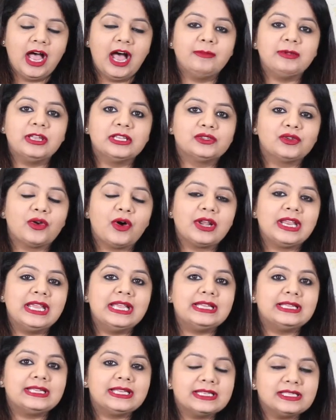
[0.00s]
अब ये
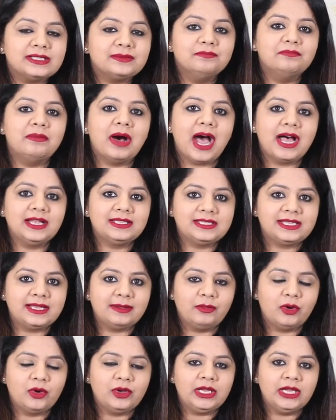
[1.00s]
सॉरी किस बात
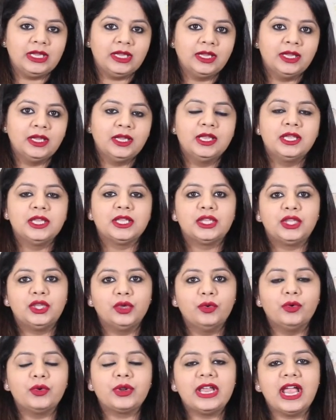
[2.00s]
से बोली
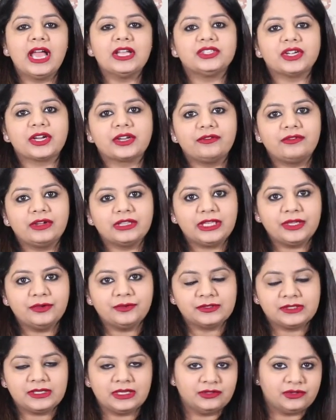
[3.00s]
क्यों रिया चक्रवर्ती
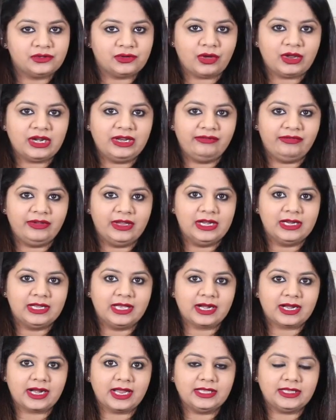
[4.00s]
उस दिन सॉरी फील
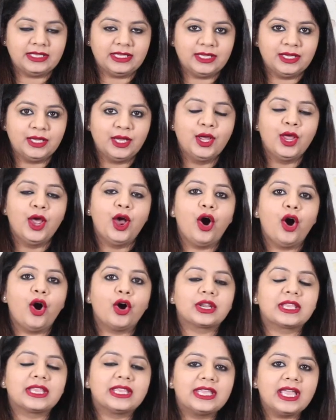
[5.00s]
कर रही थी
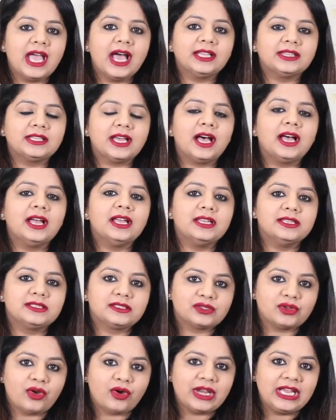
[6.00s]
और क्या था
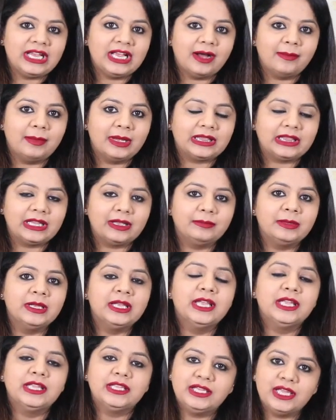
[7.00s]
इस सॉरी का मतलब
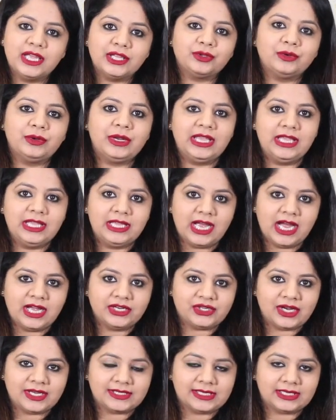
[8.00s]
ये तो नहीं
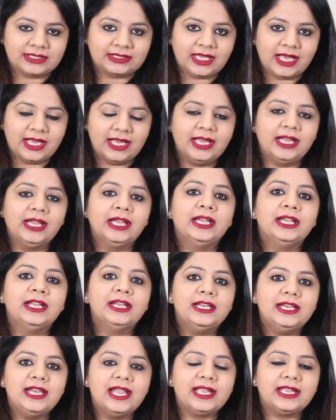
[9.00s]
कहा जा सकता है
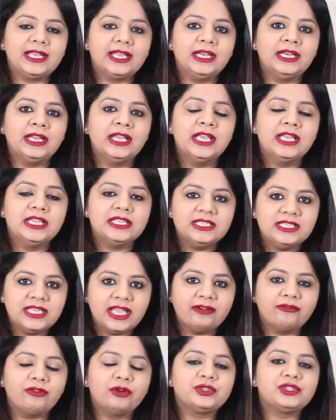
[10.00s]
लेकिन
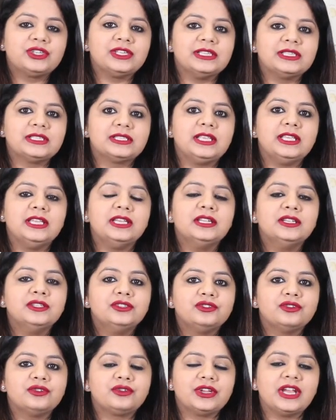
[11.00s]
ये वो चीज़ थी
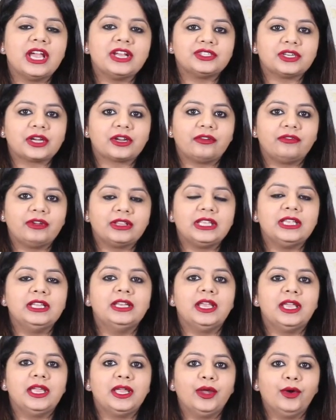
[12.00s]
जो रिया चक्रवर्ती
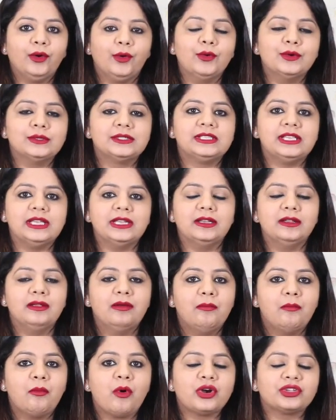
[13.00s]
ने उस दिन
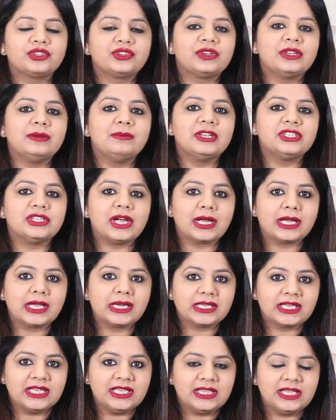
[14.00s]
मॉर्चरी में
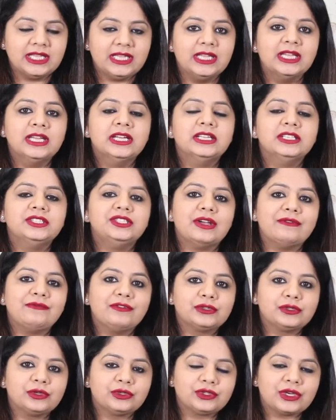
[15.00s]
जाकर की थी जब
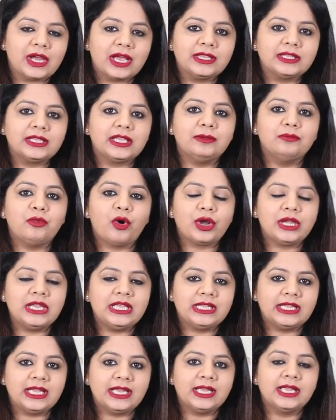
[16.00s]
वो सुशांत की
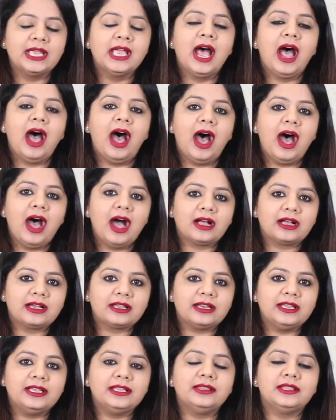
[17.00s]
बॉडी के
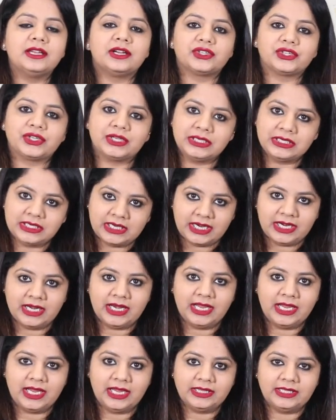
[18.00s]
आखिरी दर्शन
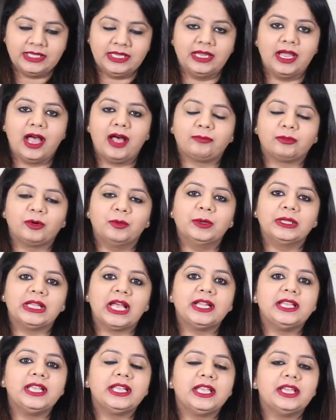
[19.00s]
करने गई थी आपको
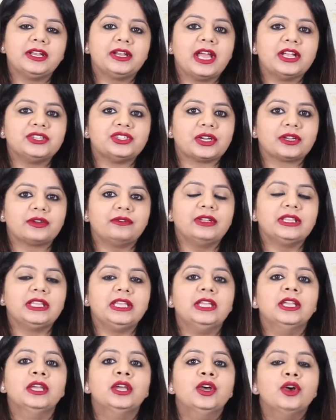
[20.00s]
बता दें कि रिया
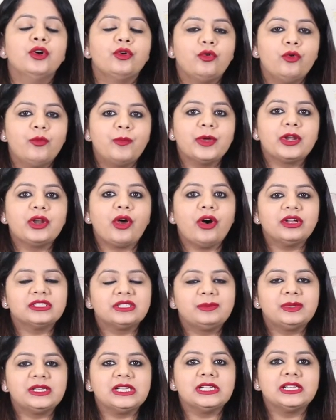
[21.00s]
चक्रवर्ती कूपर
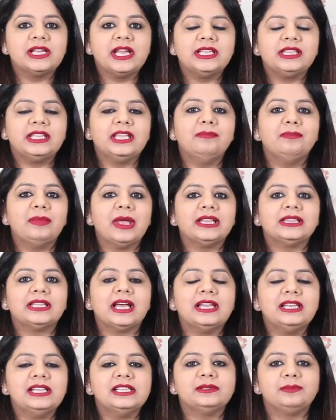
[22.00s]
हॉस्पिटल गई थी
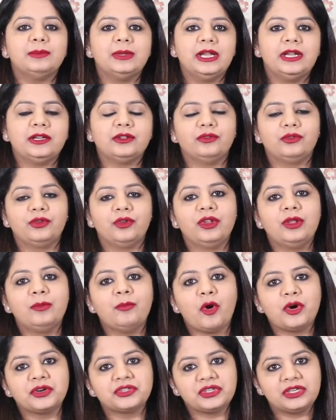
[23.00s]
45 मिनट उन्होंने
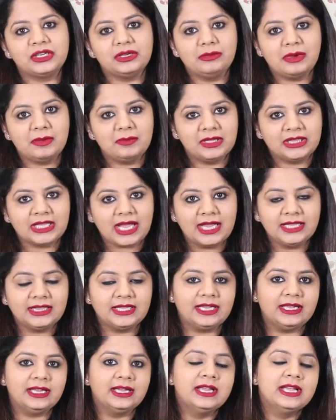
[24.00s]
मॉर्चरी में बिताए
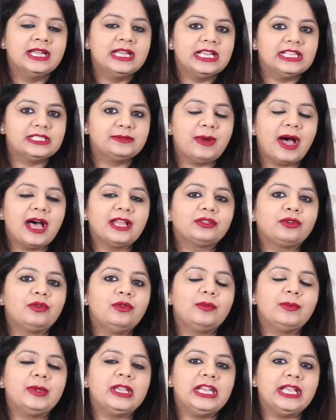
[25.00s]
थे इस बात
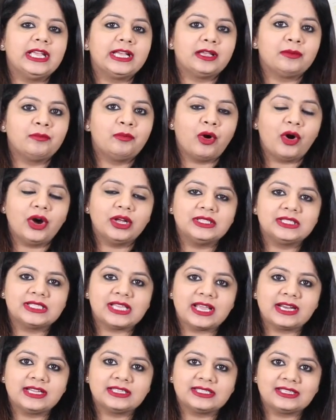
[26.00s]
को भी लेकर बहुत
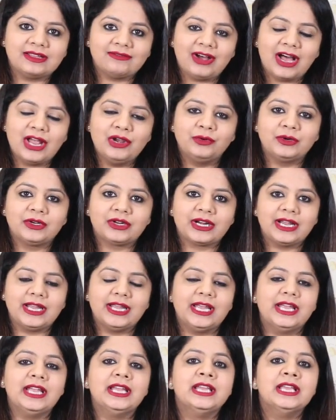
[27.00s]
सारे सवाल उठ रहे
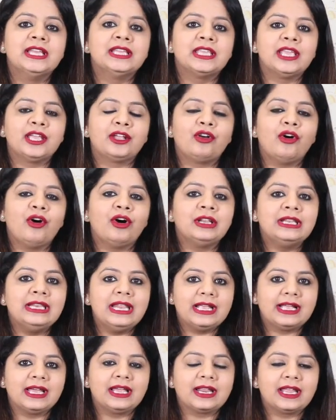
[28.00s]
हैं कि कौन
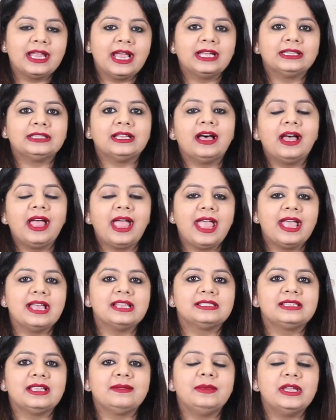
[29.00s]
लेकर गया था
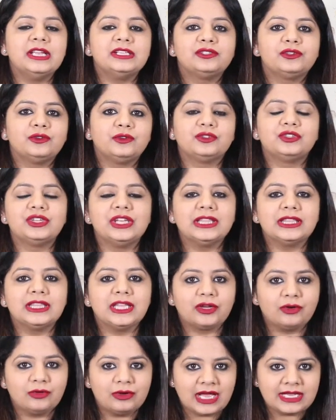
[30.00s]
ऐसे में सुरजीत
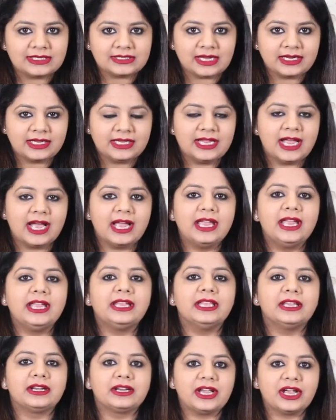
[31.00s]
ने खुलासा किया है
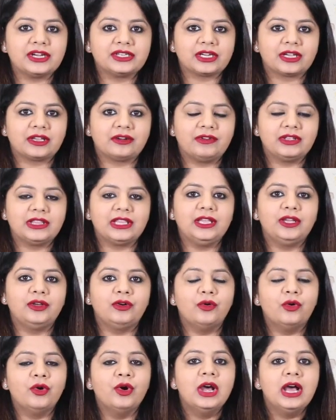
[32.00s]
कि रिया चक्रवर्ती
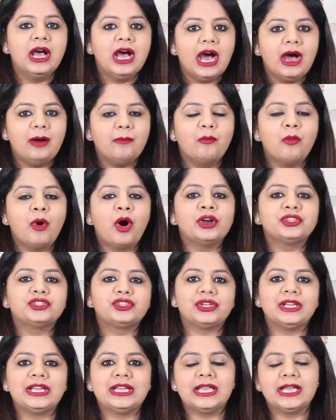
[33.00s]
को
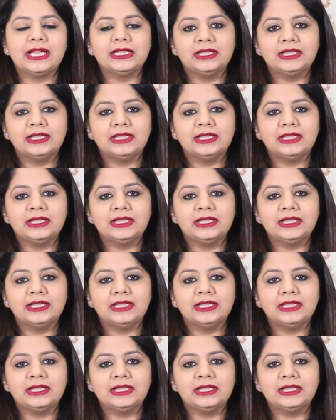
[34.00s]
मॉर्चरी के